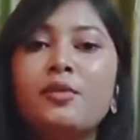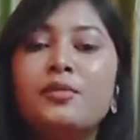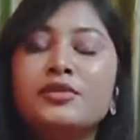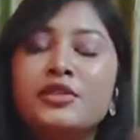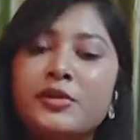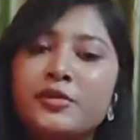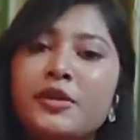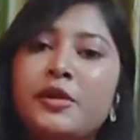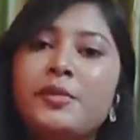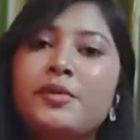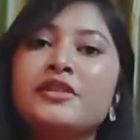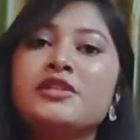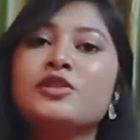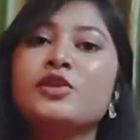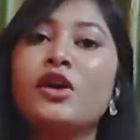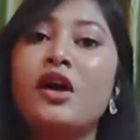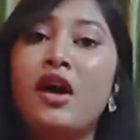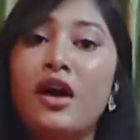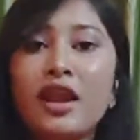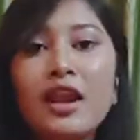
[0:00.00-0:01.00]
आप समर पे
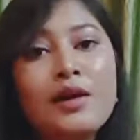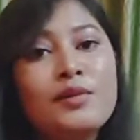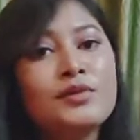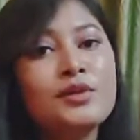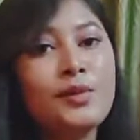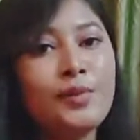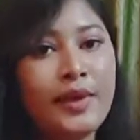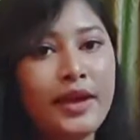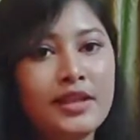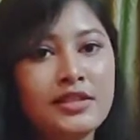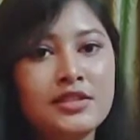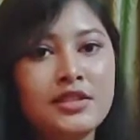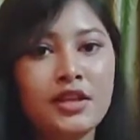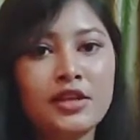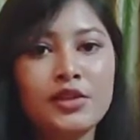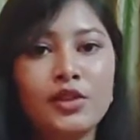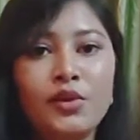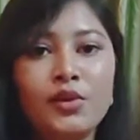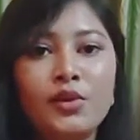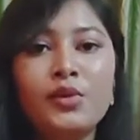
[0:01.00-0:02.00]
इसको आराम से पहन
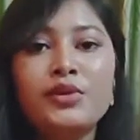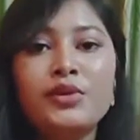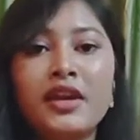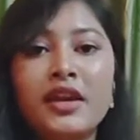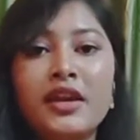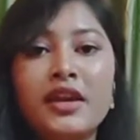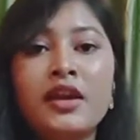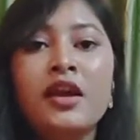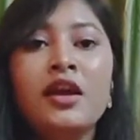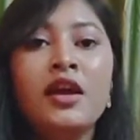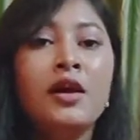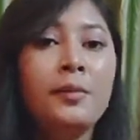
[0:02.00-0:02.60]
सकते हो ये